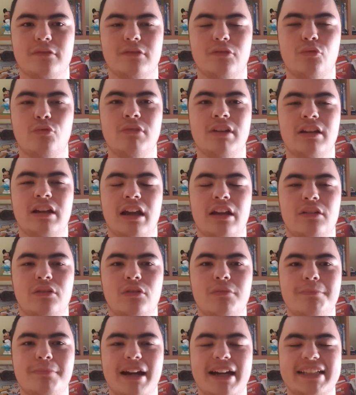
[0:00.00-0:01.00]
una
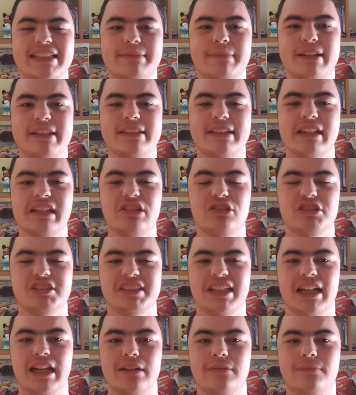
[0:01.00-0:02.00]
Lombax
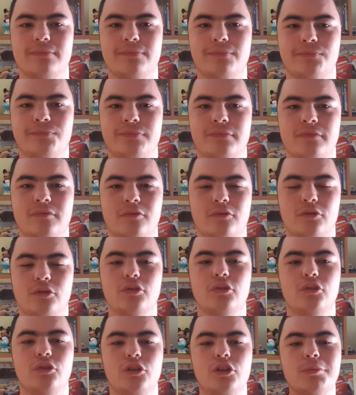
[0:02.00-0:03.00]
misteriosa.
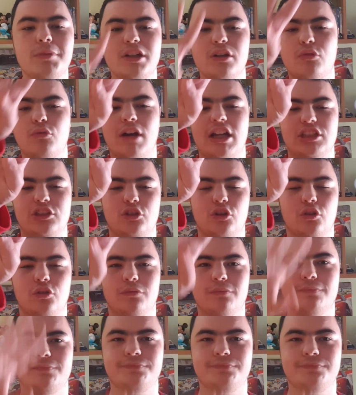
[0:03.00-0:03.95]
Número 4.